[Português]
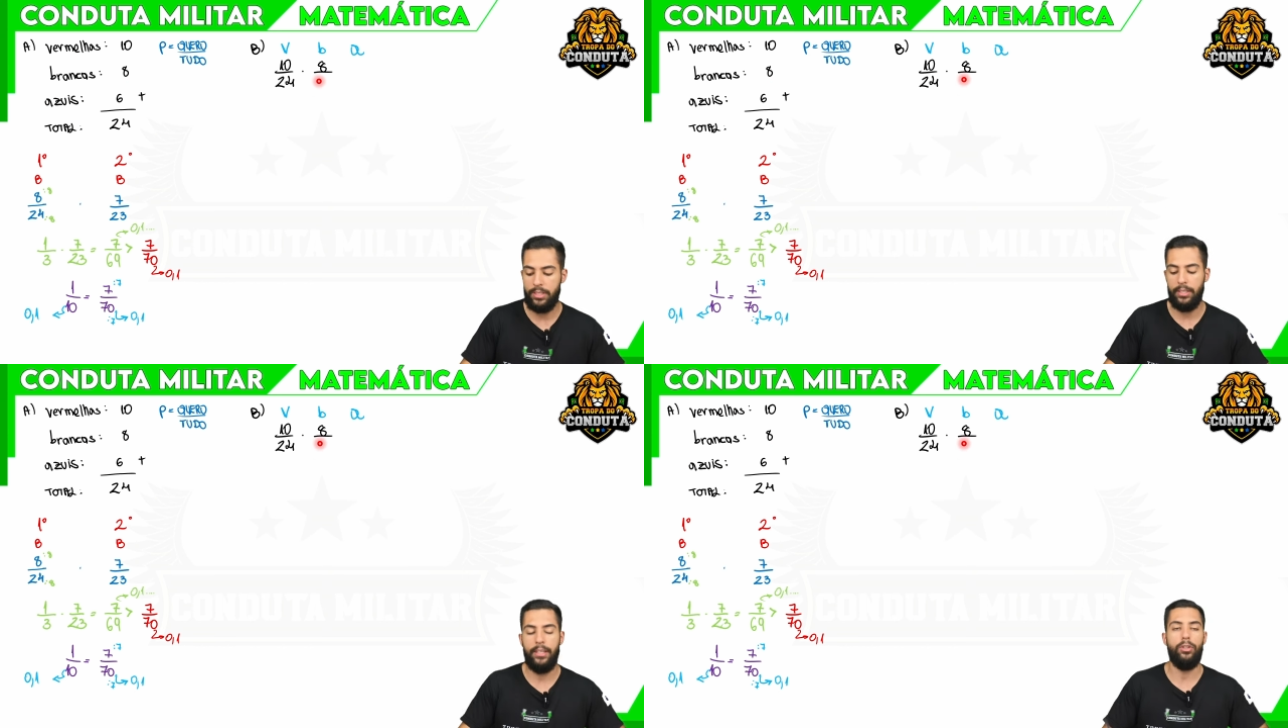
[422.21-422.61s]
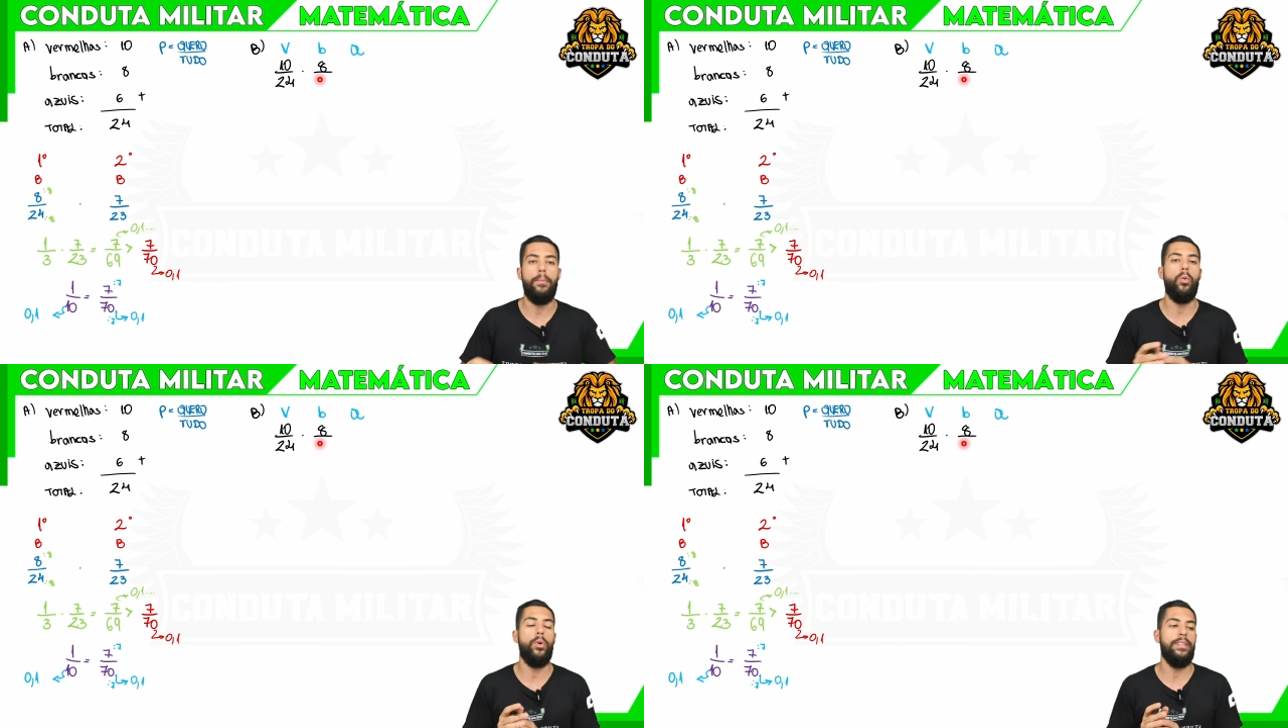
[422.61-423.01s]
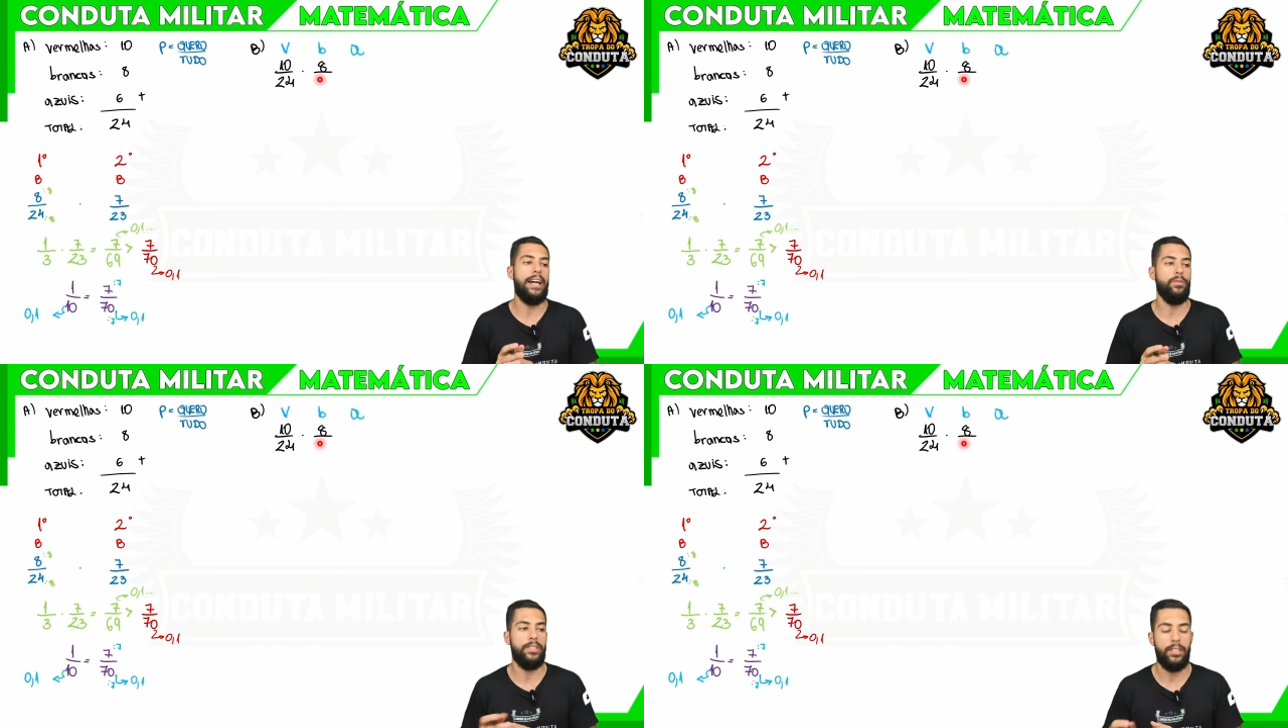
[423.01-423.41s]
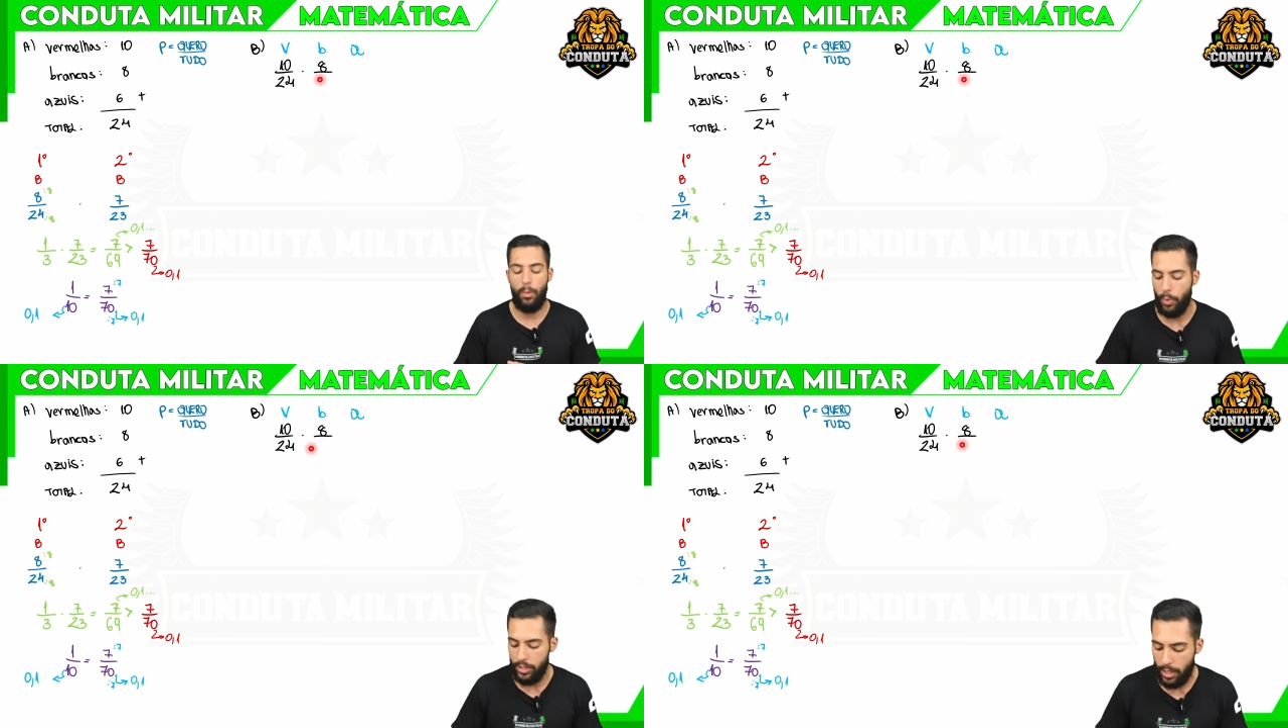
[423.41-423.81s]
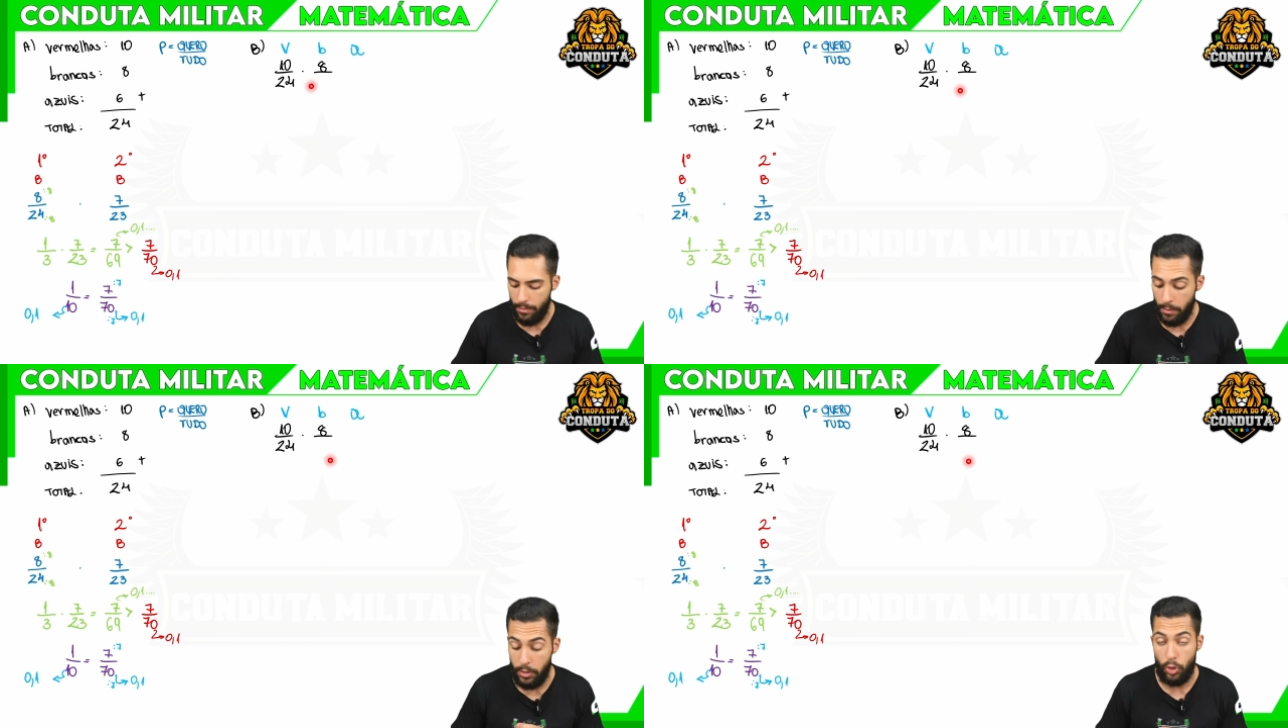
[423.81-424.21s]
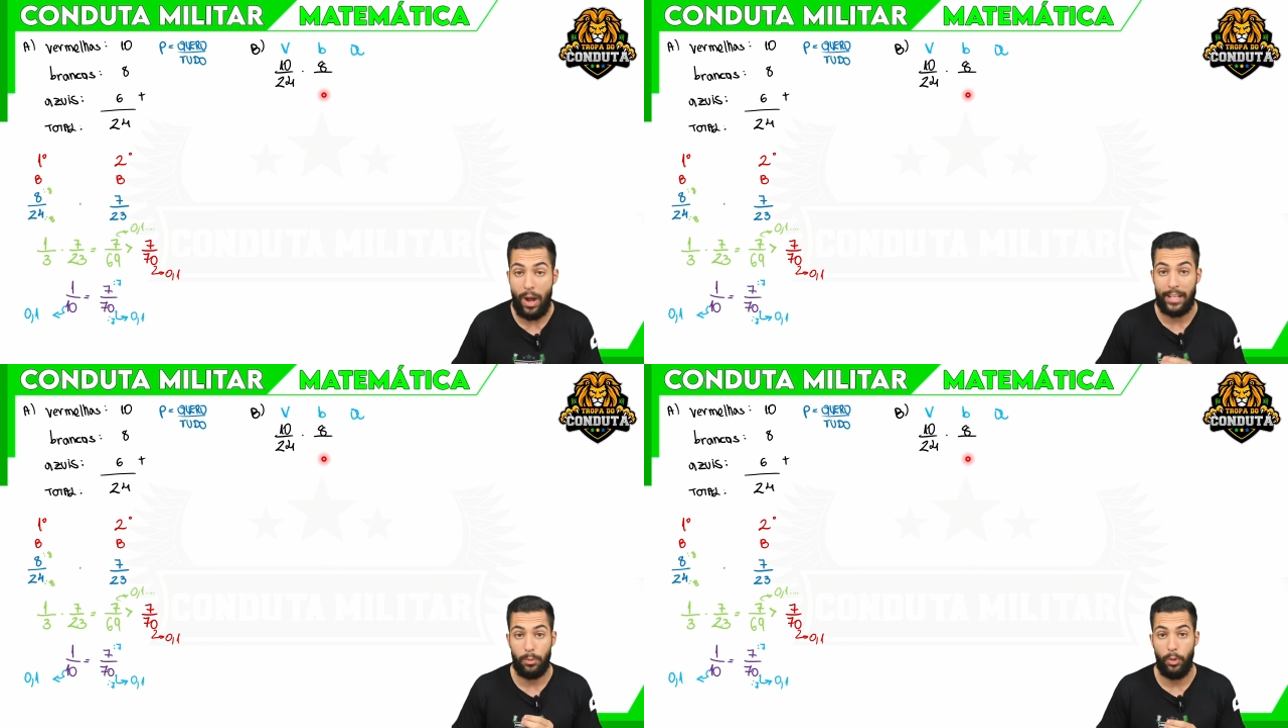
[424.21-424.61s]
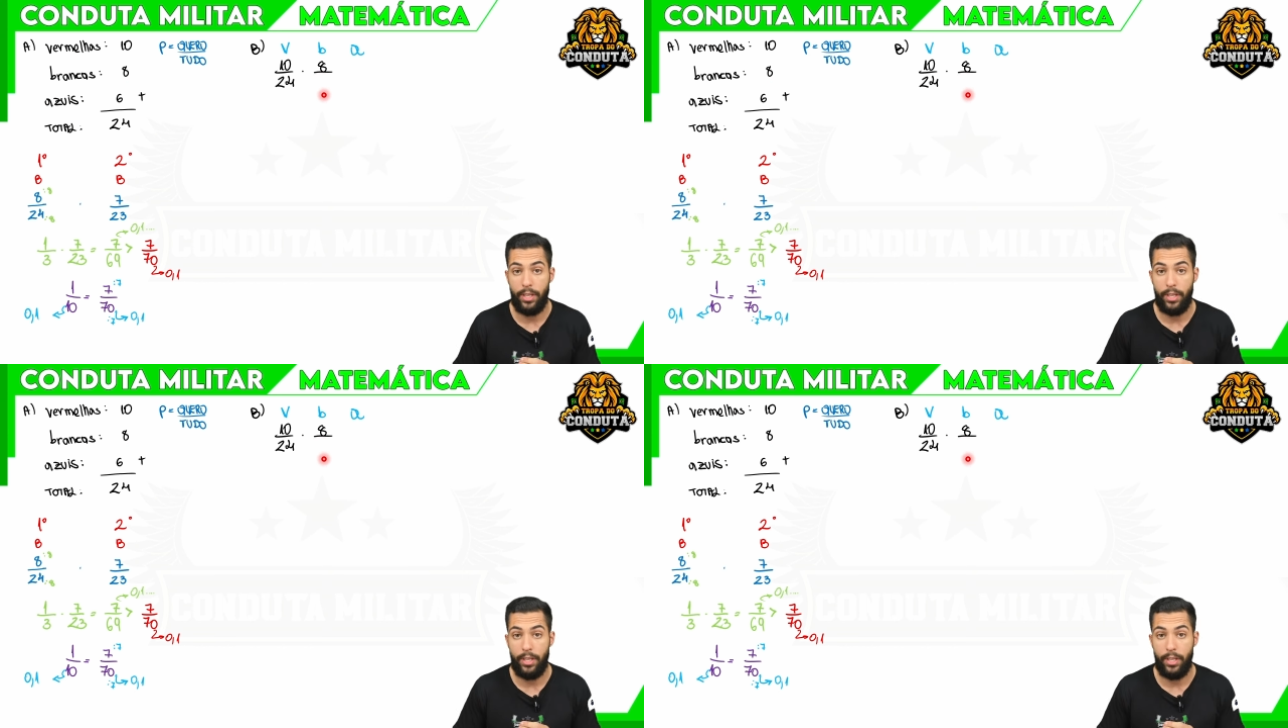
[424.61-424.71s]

você tem que tomar um cuidado, você não pode escrever 24,